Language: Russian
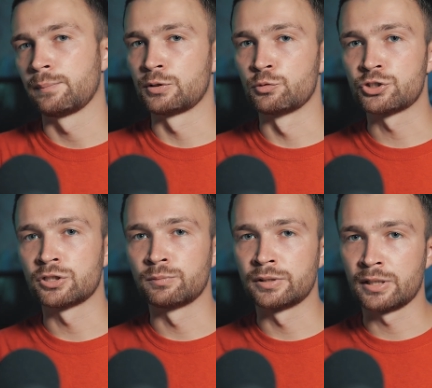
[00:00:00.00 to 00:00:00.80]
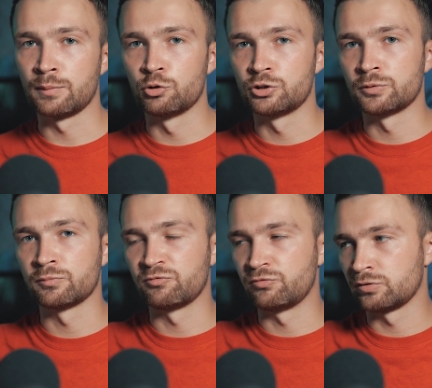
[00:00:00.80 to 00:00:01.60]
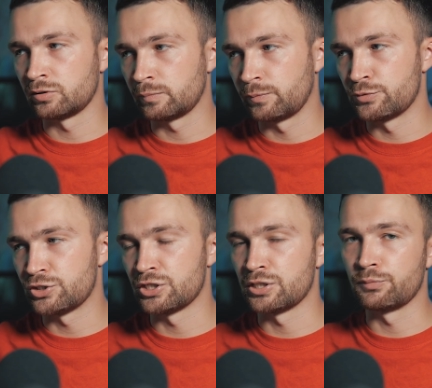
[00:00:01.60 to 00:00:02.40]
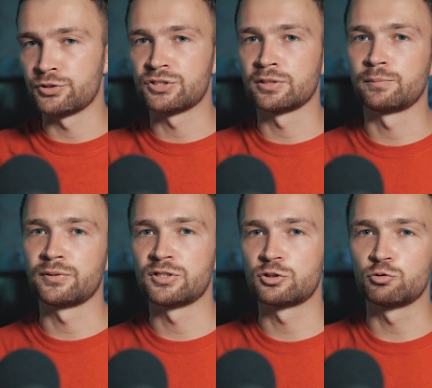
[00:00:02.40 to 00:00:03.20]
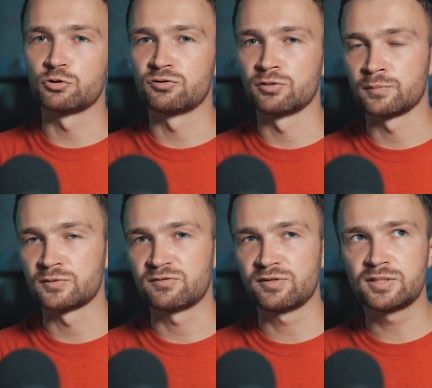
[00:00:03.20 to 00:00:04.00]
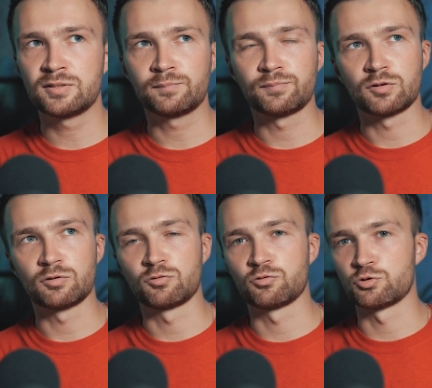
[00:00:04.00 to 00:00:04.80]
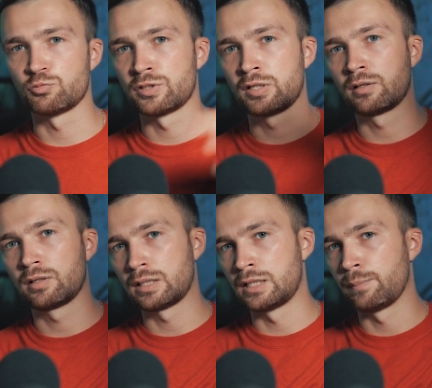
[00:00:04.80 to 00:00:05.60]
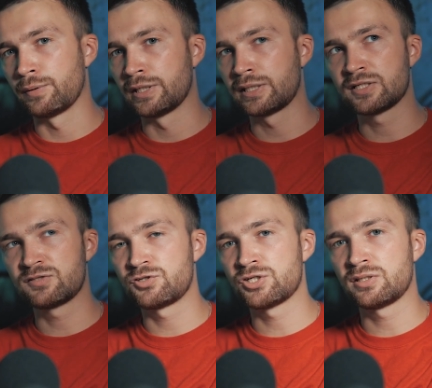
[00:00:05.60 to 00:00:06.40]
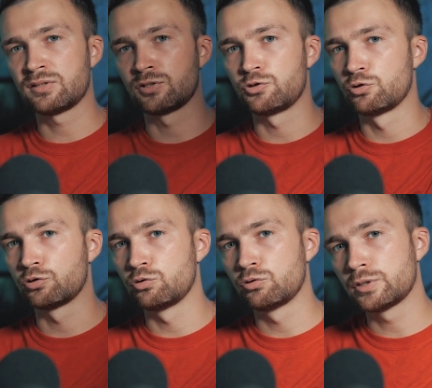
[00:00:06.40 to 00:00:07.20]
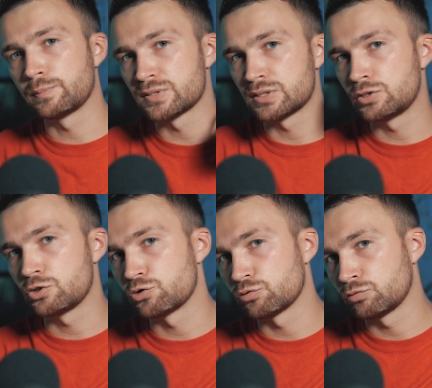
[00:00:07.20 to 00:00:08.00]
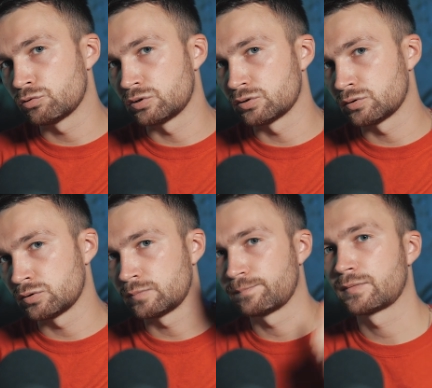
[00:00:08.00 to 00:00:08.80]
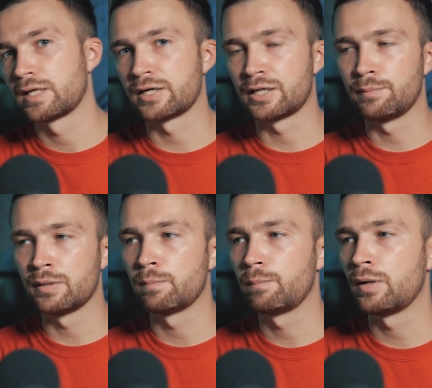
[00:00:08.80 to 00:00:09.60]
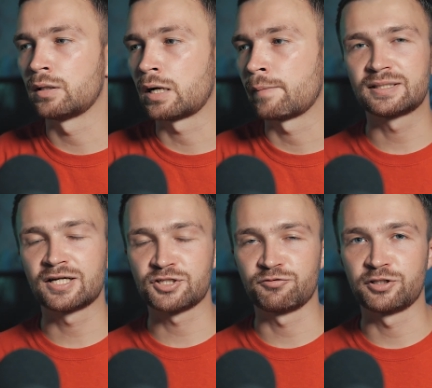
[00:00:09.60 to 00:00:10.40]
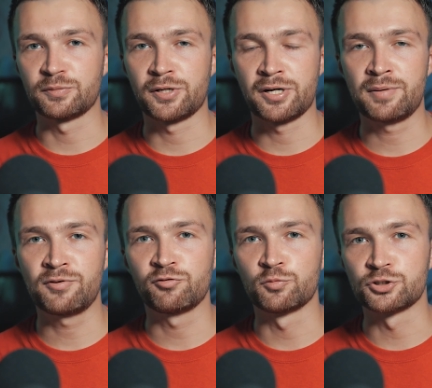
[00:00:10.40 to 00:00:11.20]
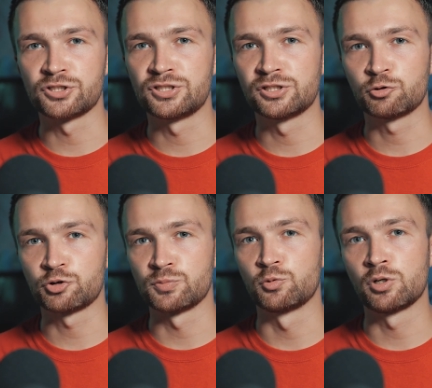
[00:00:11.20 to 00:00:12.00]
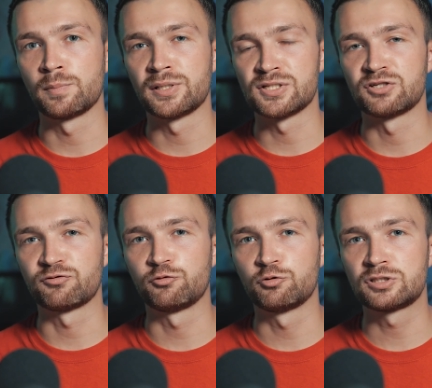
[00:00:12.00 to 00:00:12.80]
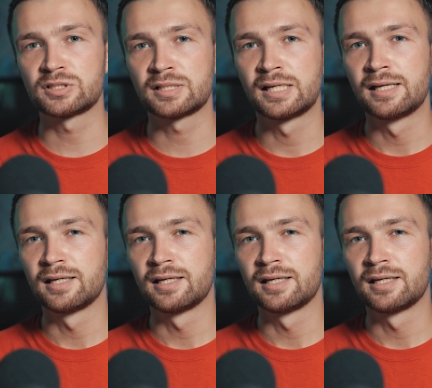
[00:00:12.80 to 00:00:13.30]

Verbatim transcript: Потому что мы работаем в помещении обычно при искусственном свете, то есть у меня одна панелька освещает, это ее и позади еще вот RGB-палка. Также в этой программе вы можете делать очень много полезных функций,